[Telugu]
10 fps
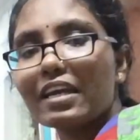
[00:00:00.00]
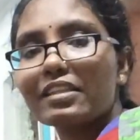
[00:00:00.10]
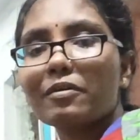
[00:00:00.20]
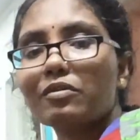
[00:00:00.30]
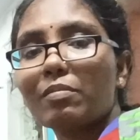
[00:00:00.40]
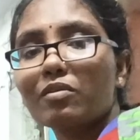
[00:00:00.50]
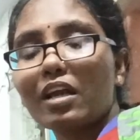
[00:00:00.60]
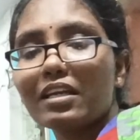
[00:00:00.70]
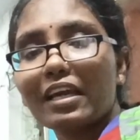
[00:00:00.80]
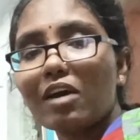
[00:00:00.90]
పిల్లలకి
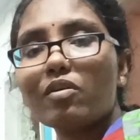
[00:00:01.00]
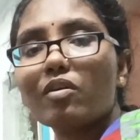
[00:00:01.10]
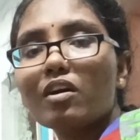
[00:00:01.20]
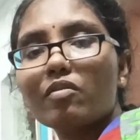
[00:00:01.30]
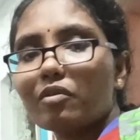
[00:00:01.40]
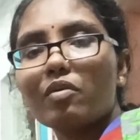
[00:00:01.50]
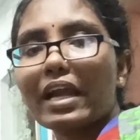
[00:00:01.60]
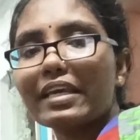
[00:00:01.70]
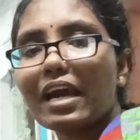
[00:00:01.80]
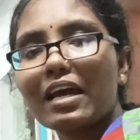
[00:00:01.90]
వేద్దాము అనుకొని
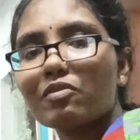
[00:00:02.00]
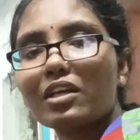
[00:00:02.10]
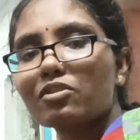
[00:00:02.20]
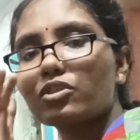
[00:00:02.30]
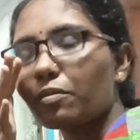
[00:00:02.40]
పెట్టుకున్నాను అనమాట